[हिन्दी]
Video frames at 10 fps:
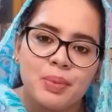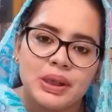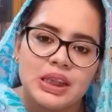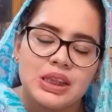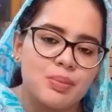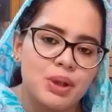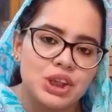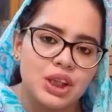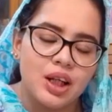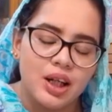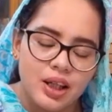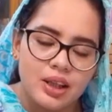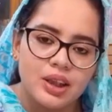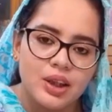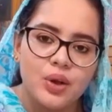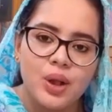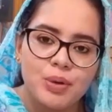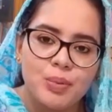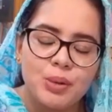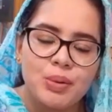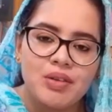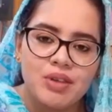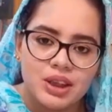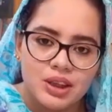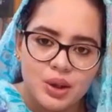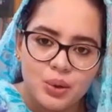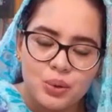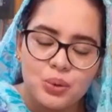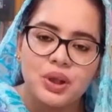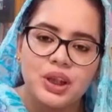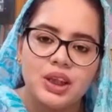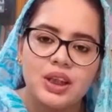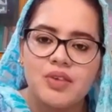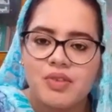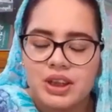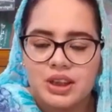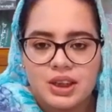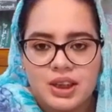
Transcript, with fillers: बत्तीस माशा हयात हैं और अपने मुल्क में खुवान के हकूक़ के लिए खुवान की